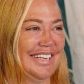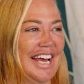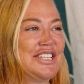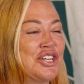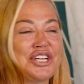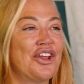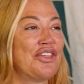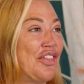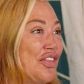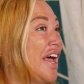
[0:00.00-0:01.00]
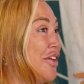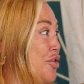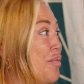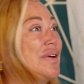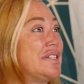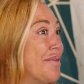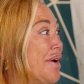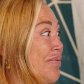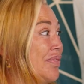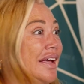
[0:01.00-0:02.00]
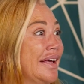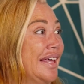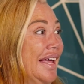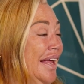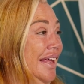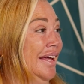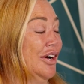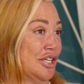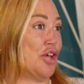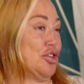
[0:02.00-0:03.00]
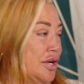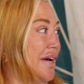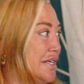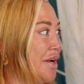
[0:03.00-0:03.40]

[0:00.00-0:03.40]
Eso se lo decía, yo pensaba que, o sea, yo sabía que